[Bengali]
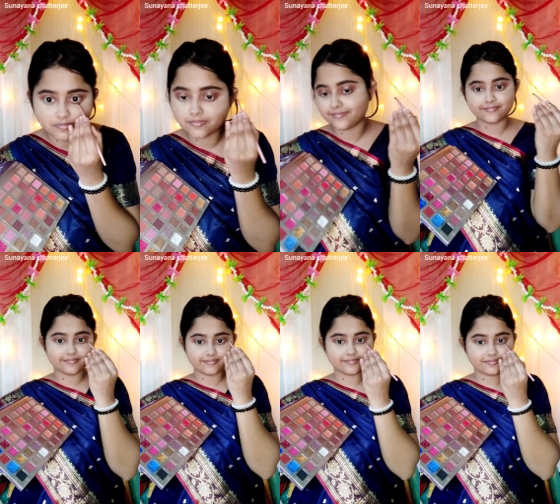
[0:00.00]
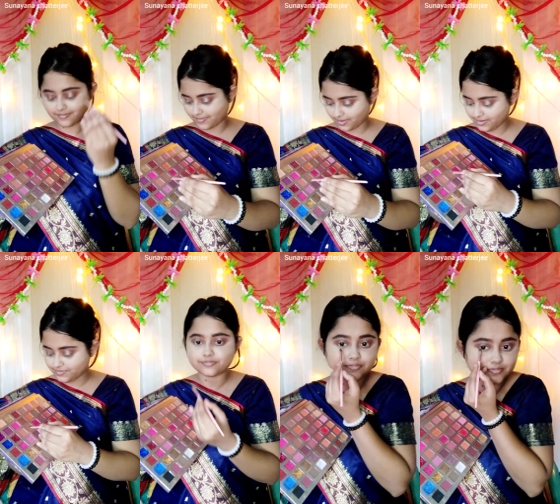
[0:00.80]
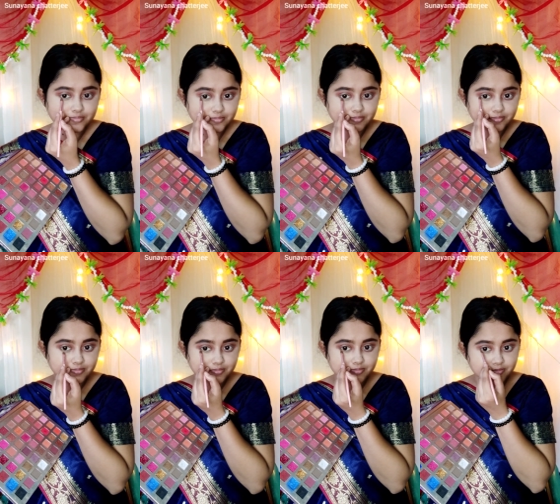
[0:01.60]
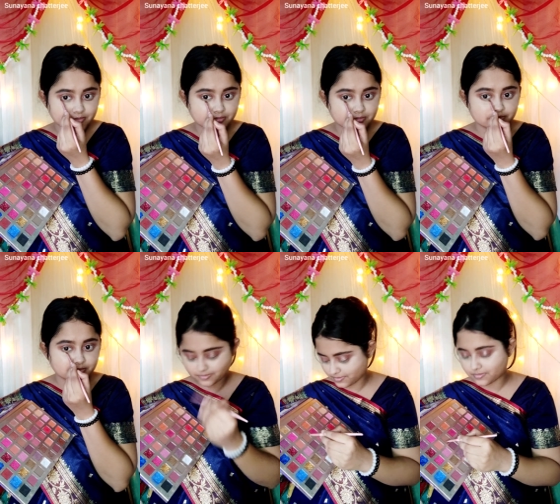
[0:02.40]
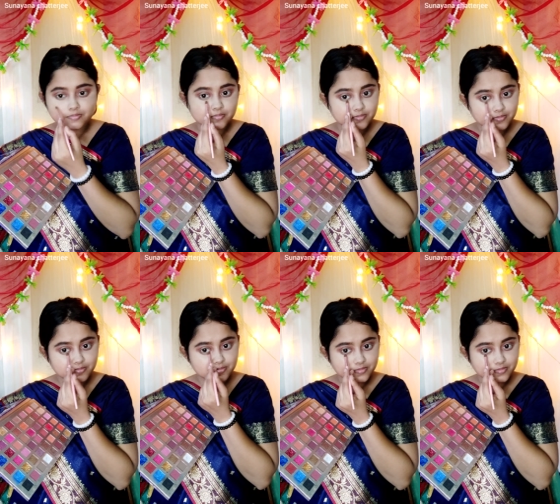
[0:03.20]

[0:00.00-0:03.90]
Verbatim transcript: নিচেও ব্রাউন কালারটা অ্যাপ্লাই করে দিচ্ছি তারপরে আমি